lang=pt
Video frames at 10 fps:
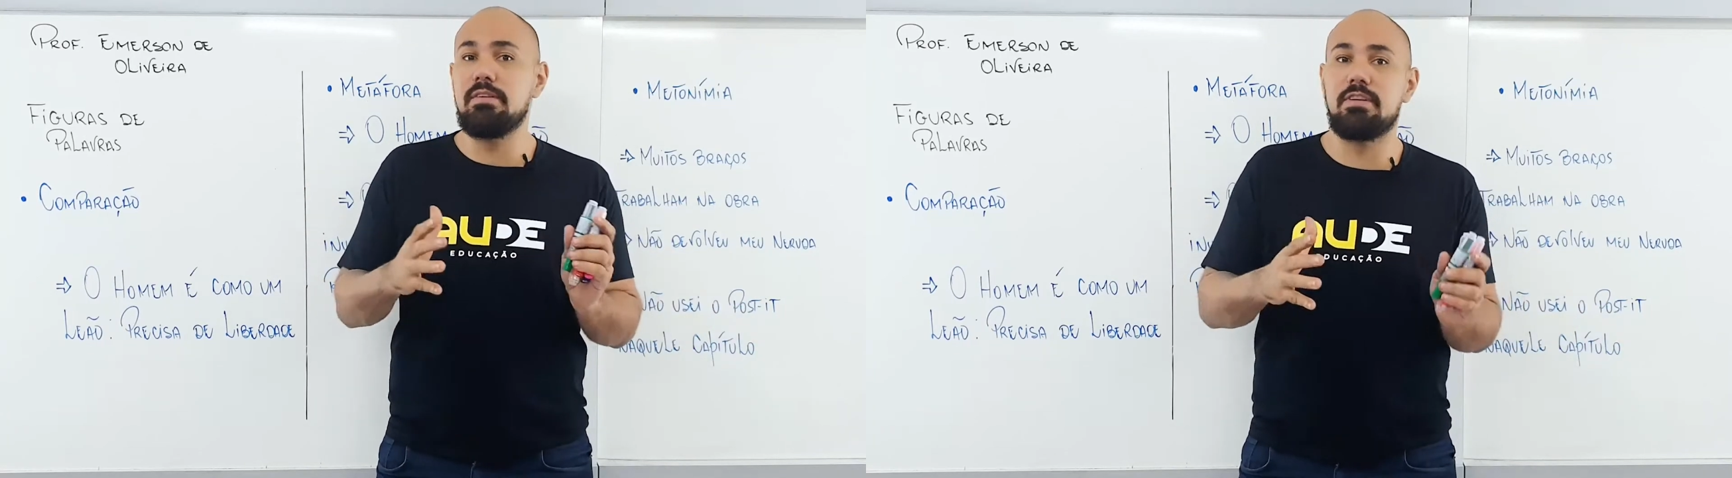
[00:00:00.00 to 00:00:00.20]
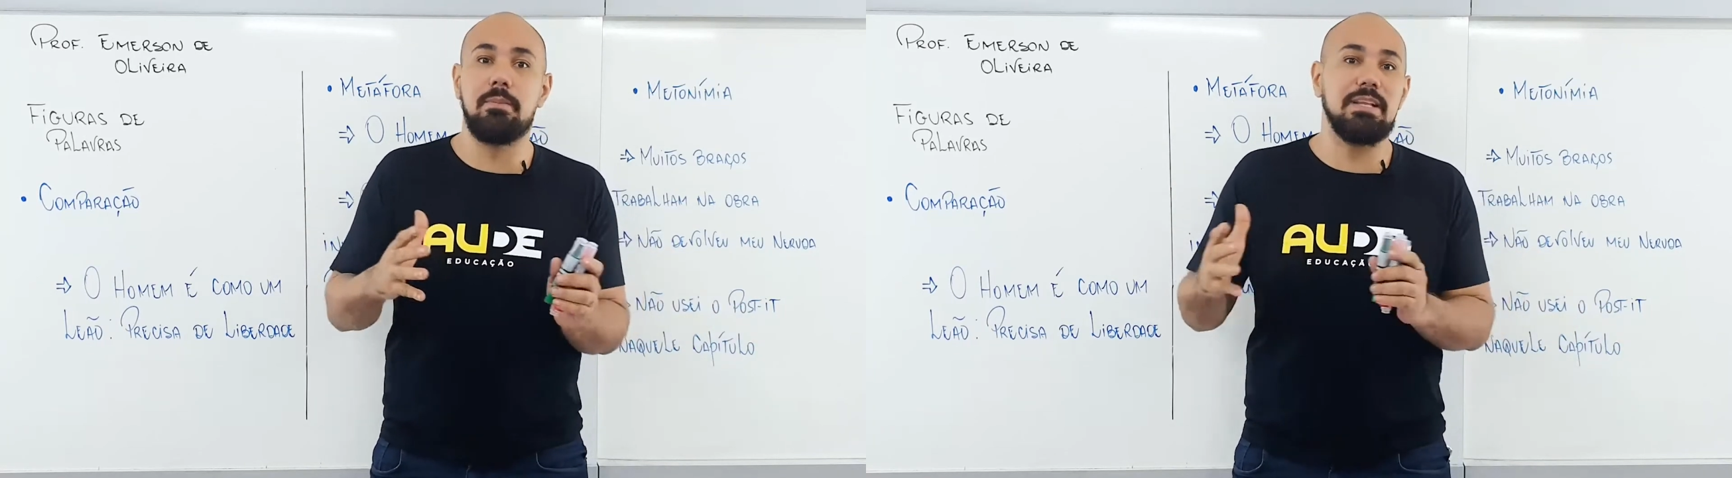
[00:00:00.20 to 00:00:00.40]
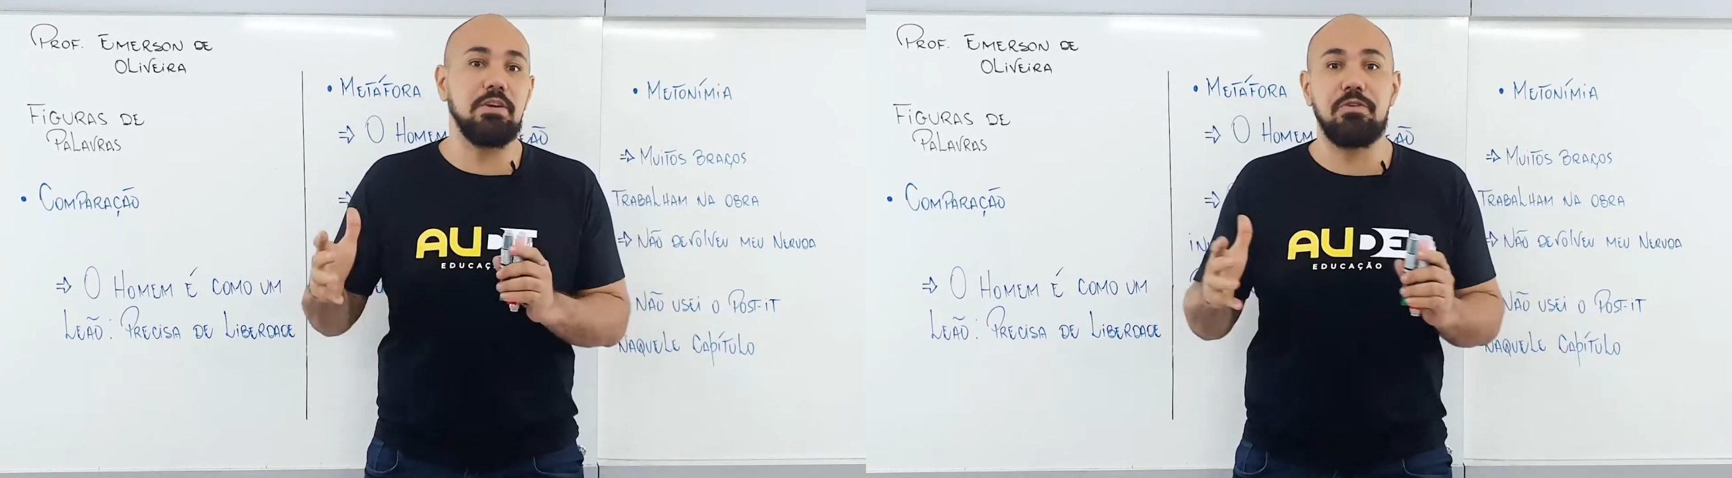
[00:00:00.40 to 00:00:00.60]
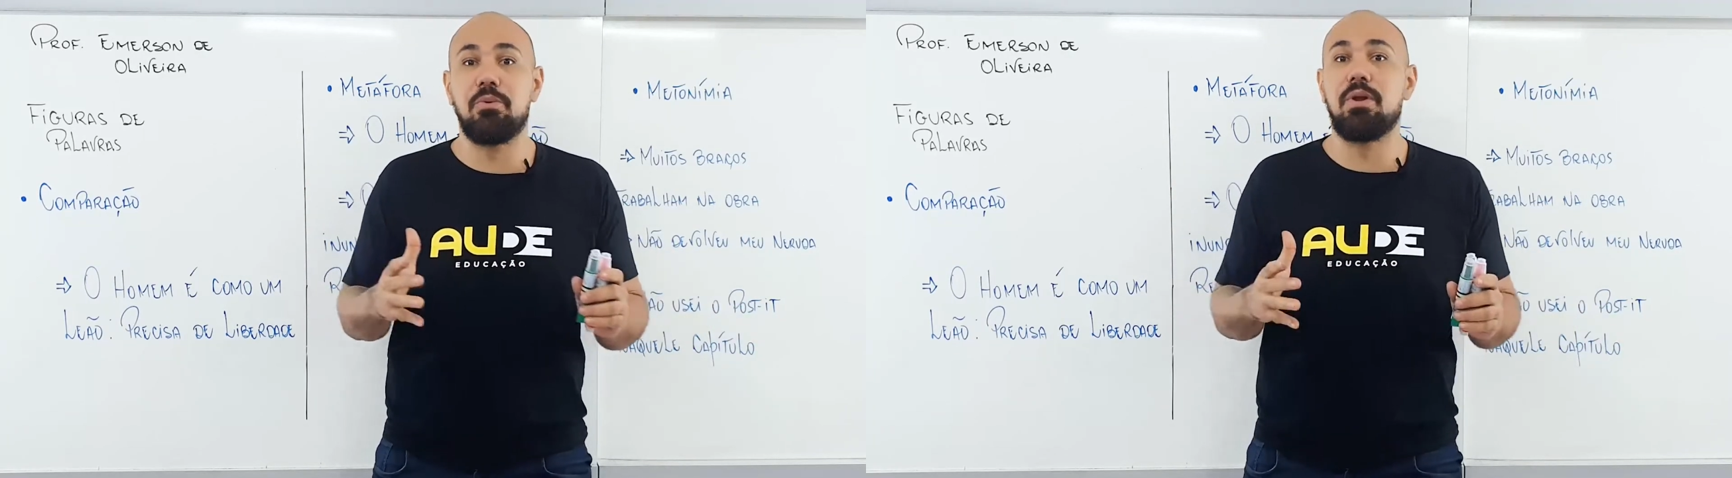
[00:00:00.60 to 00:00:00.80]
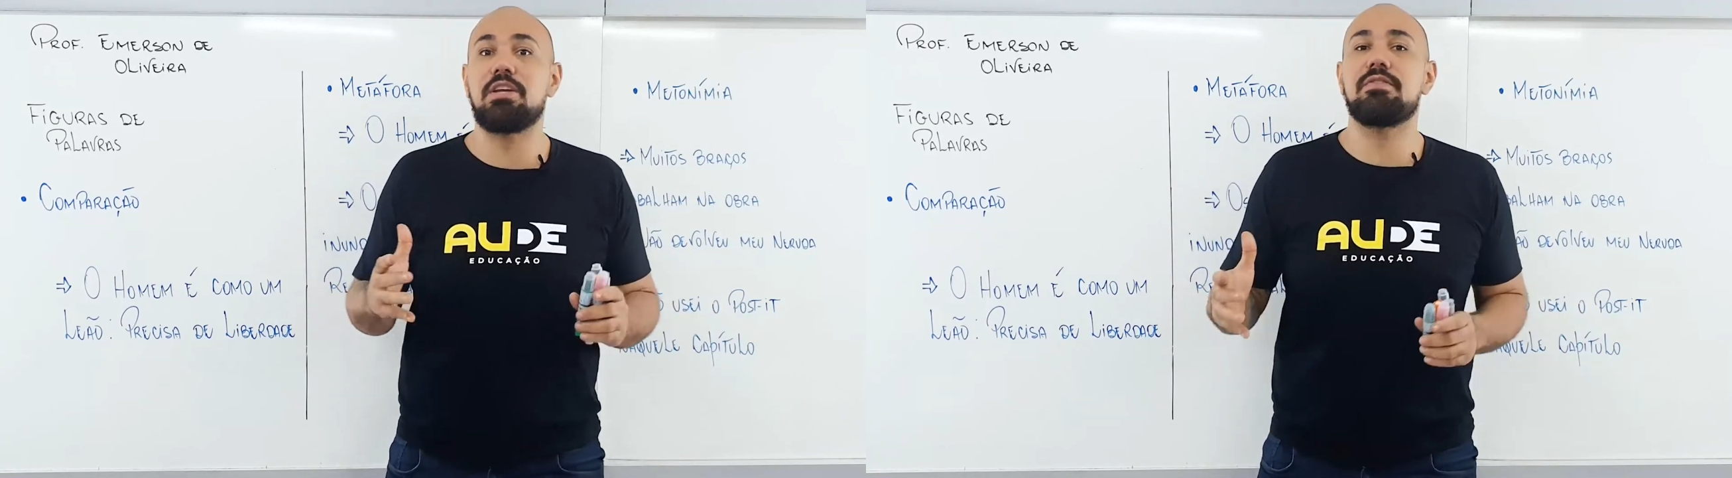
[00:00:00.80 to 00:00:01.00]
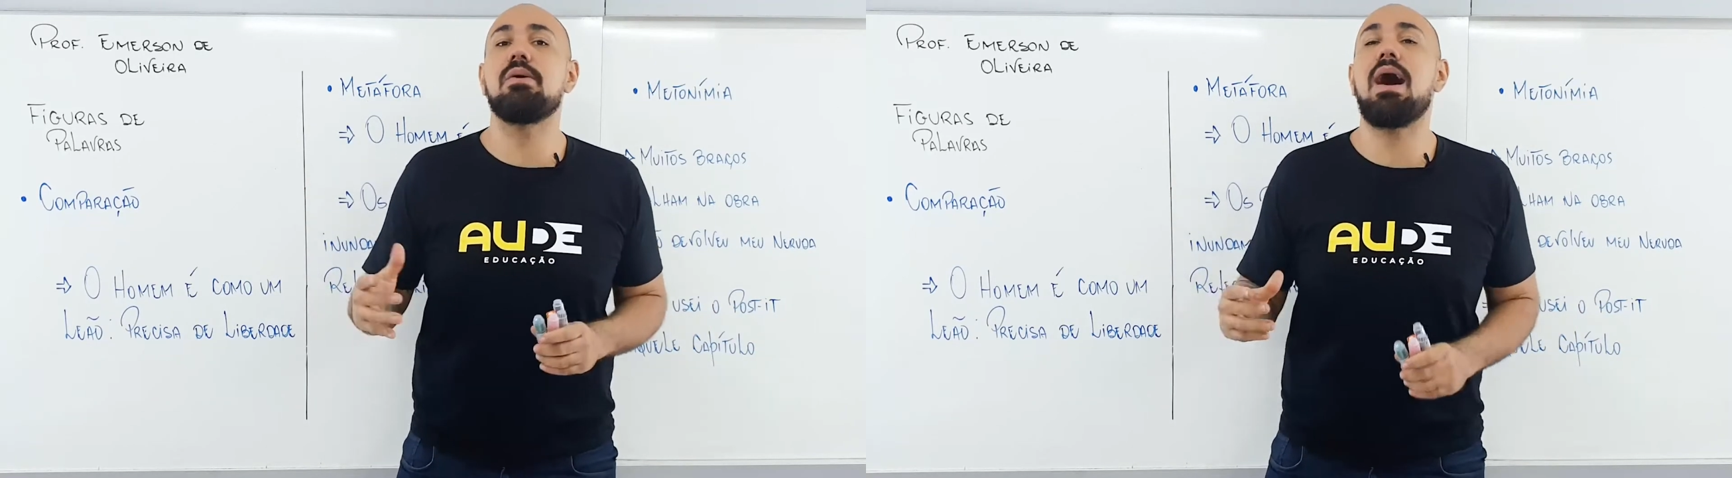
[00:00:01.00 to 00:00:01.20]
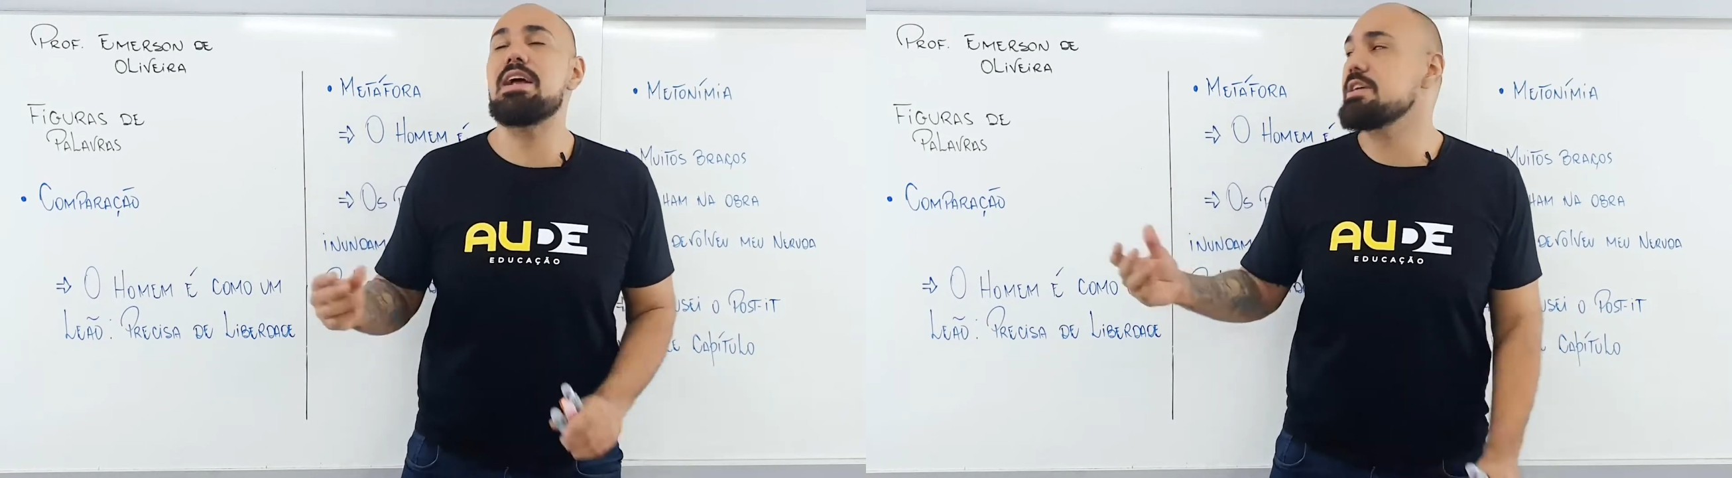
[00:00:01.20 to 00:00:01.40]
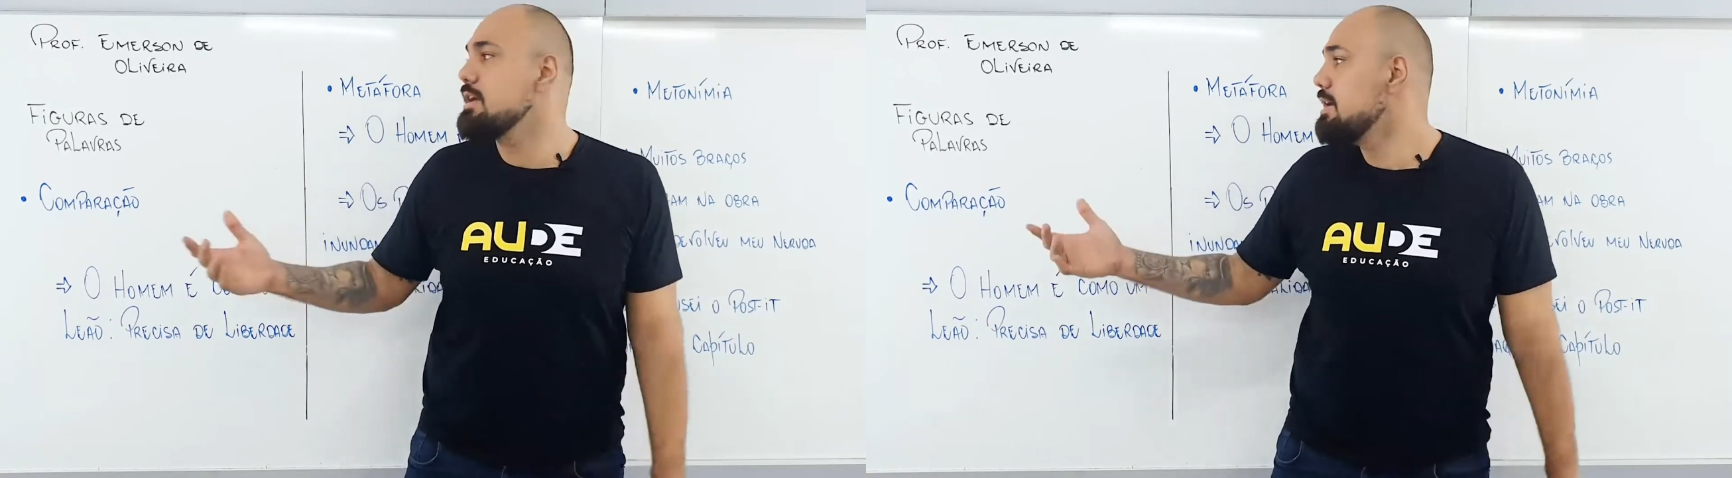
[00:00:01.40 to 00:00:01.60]
em cima das figuras de
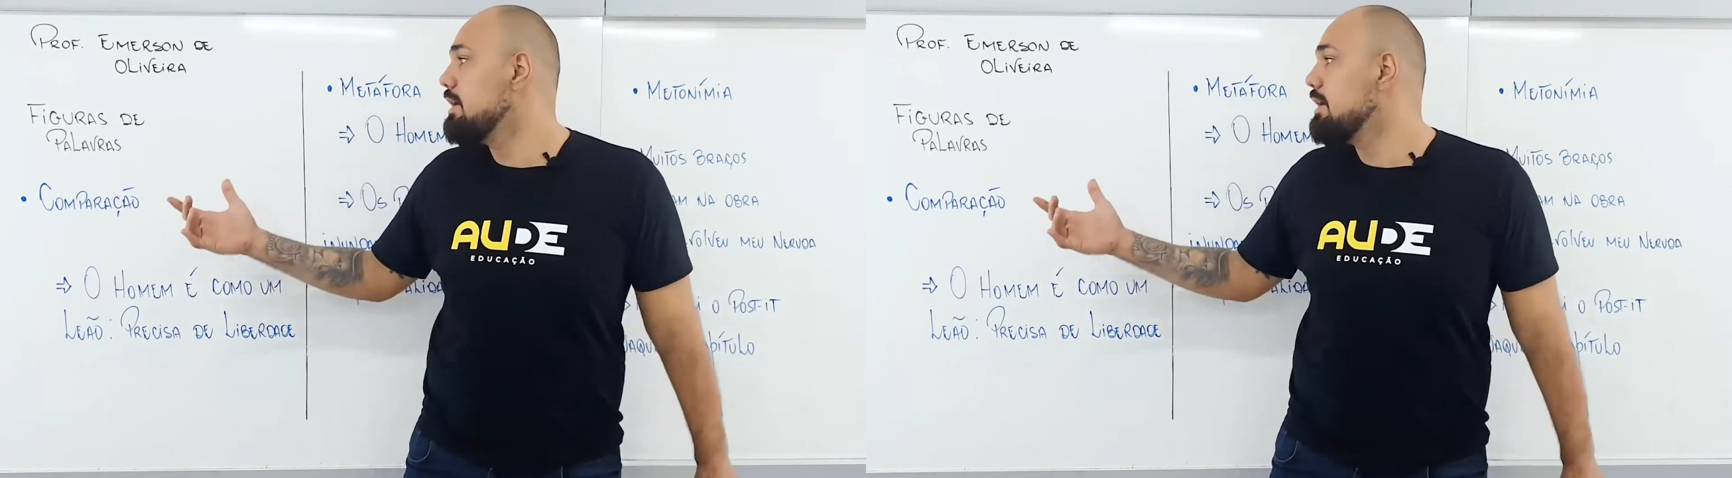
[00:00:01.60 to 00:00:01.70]
linguagem